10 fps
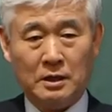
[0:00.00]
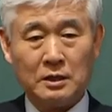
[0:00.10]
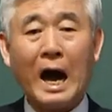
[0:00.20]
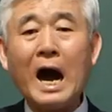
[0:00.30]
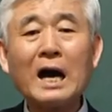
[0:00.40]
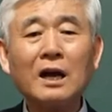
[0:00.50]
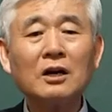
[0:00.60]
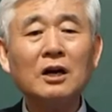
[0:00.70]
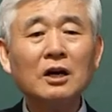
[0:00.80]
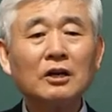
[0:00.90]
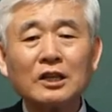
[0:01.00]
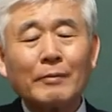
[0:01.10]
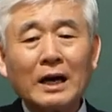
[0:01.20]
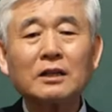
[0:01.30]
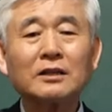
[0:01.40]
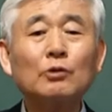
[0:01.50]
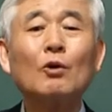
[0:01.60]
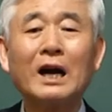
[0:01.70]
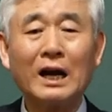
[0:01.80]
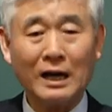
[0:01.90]
다 알아. 그 사람 아는 건 나도
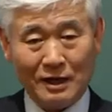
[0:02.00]
알아.